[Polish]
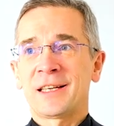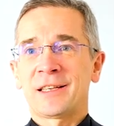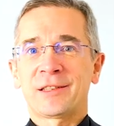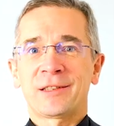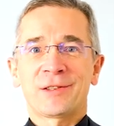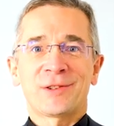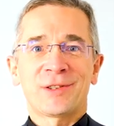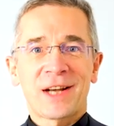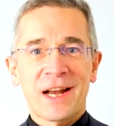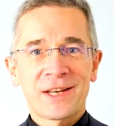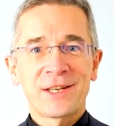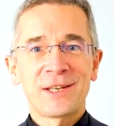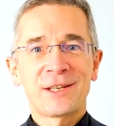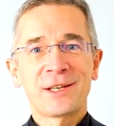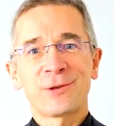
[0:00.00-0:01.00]
e,
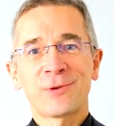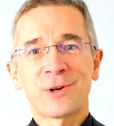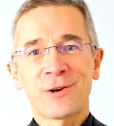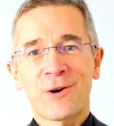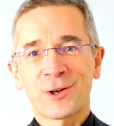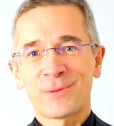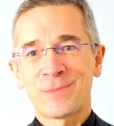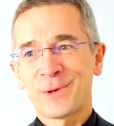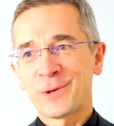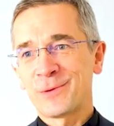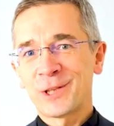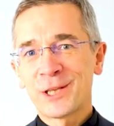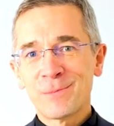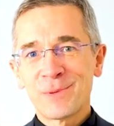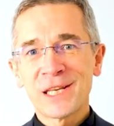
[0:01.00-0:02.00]
trening, który odbył,
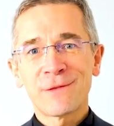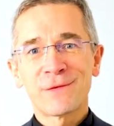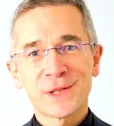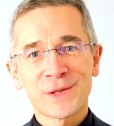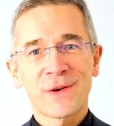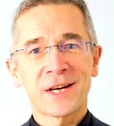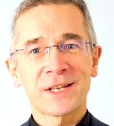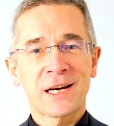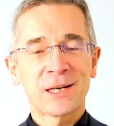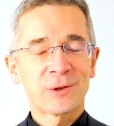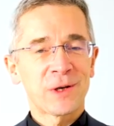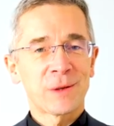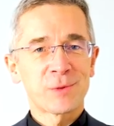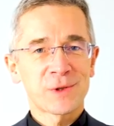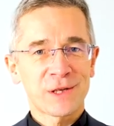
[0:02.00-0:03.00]
gdyby nie wyzwania,
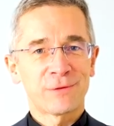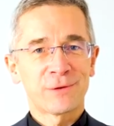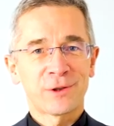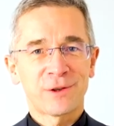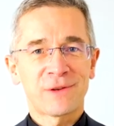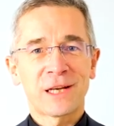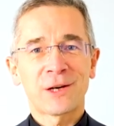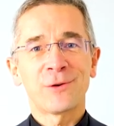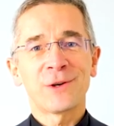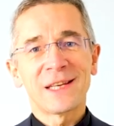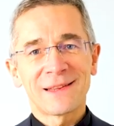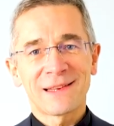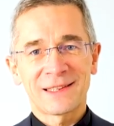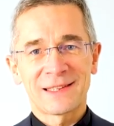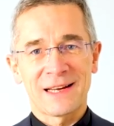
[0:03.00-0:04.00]
które mu zafundowano i
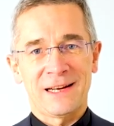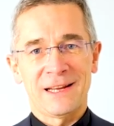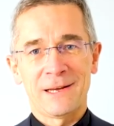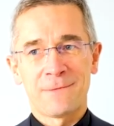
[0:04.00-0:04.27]
tak dalej.